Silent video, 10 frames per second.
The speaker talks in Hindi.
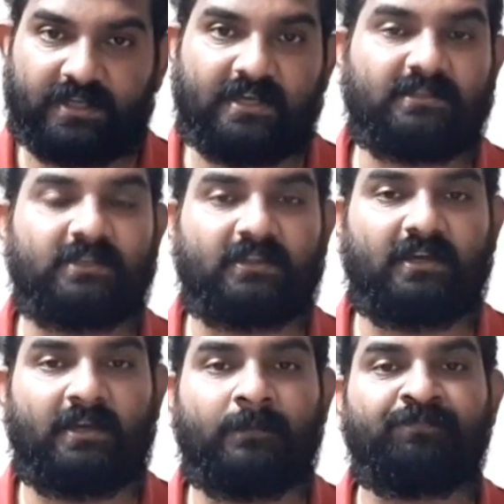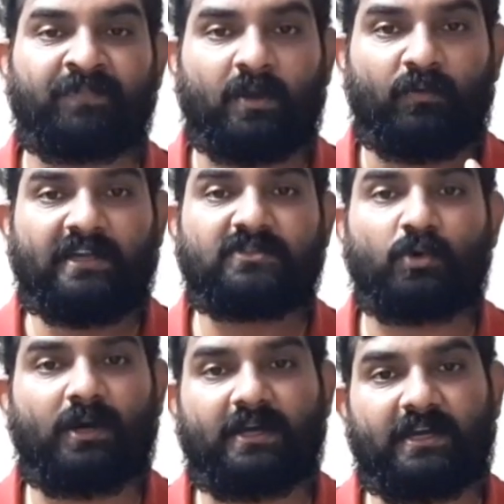किया जाता है वहीं
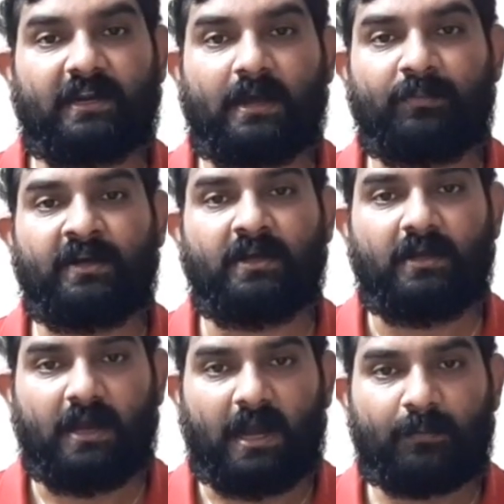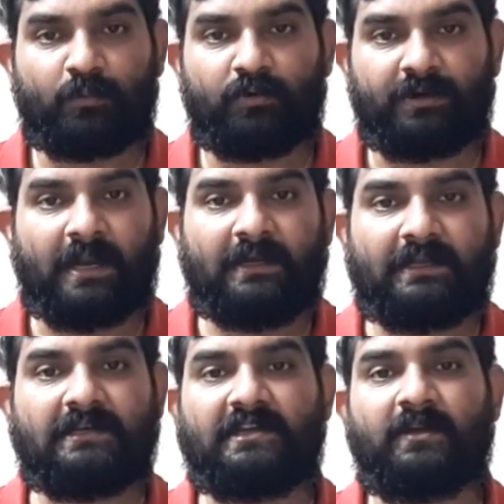स्कोडा की रैपिड आपको
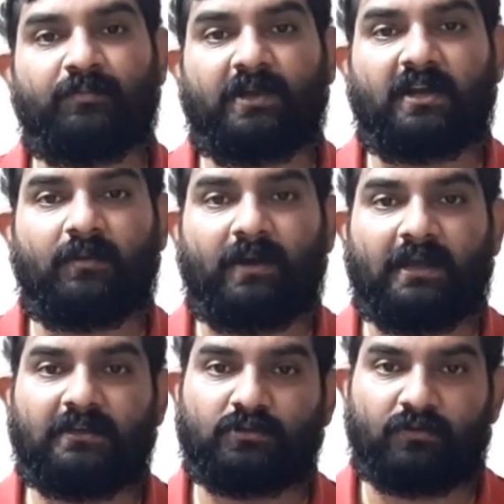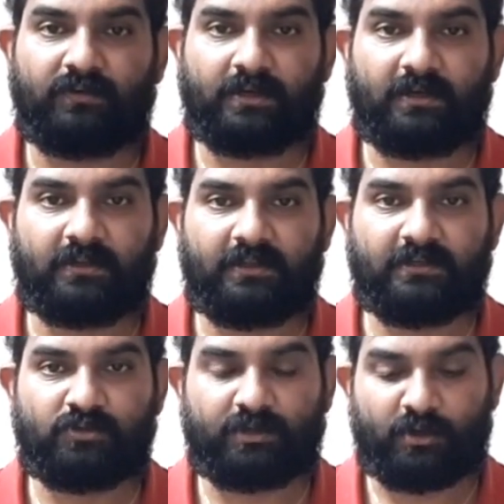19 के का माइलेज ऑफर करती है जो कि